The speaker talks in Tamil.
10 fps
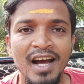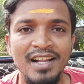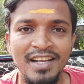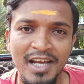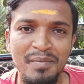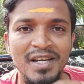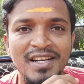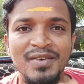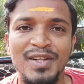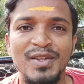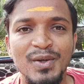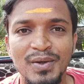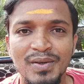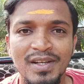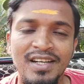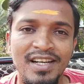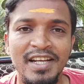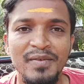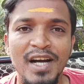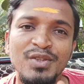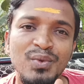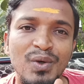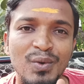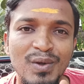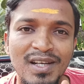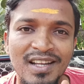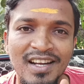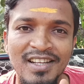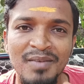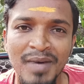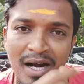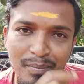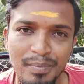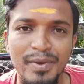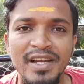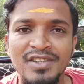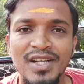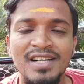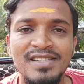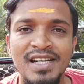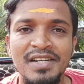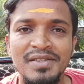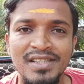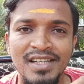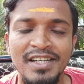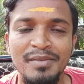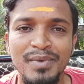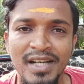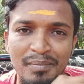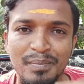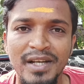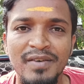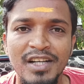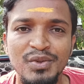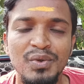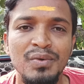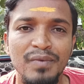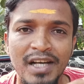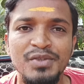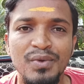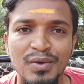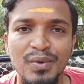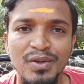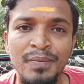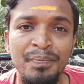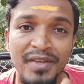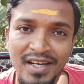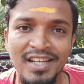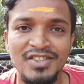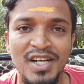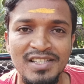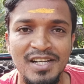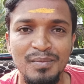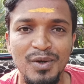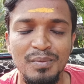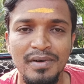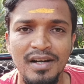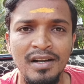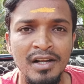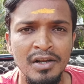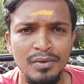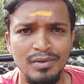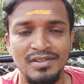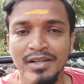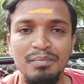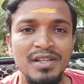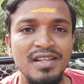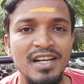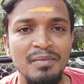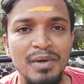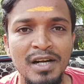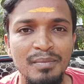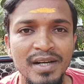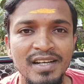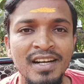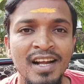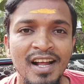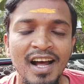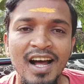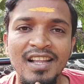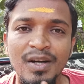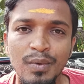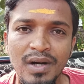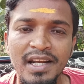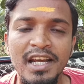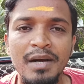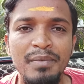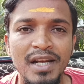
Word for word: அந்த கேமிங்க்கு வந்துடும் இல்லை நீங்கள் வாய்ஸ் ஓவர் கொடுக்குறதா இருந்தாலும் அப்படியே ஷார்ட்ஸ்லேயே வச்சு எடிட் பண்ணி அப்படியே வாய்ஸ் ஓ வாய்ஸ் ஓவர் கொடுத்தும் நீங்கள் ஷார்ட்ஸ் அப்லோட் பண்ணலாம் ஒரு செம்ம தரமான அப்டேட்டு அதில் உள்ள கேம்